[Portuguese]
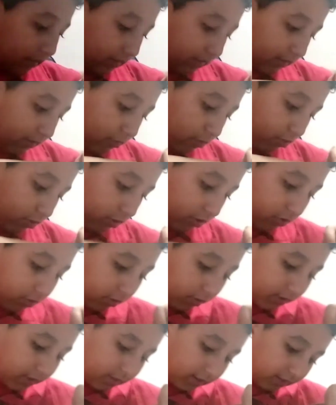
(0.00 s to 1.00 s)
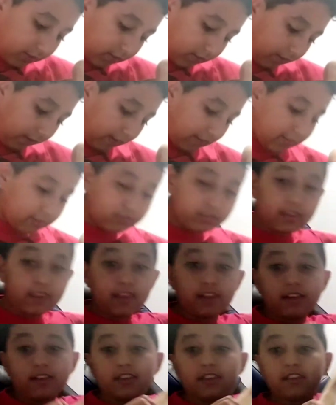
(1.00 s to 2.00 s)
Então, colocou aqui. Aí eu
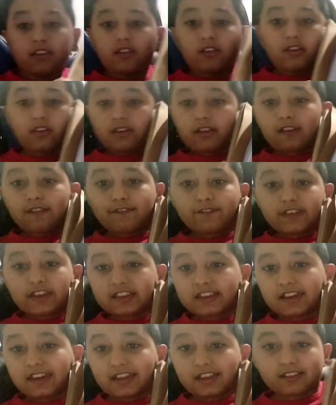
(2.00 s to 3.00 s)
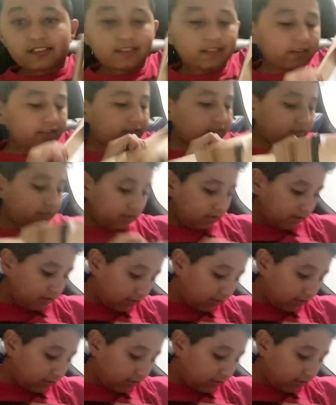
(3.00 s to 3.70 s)
tenho aqui, ó, referência.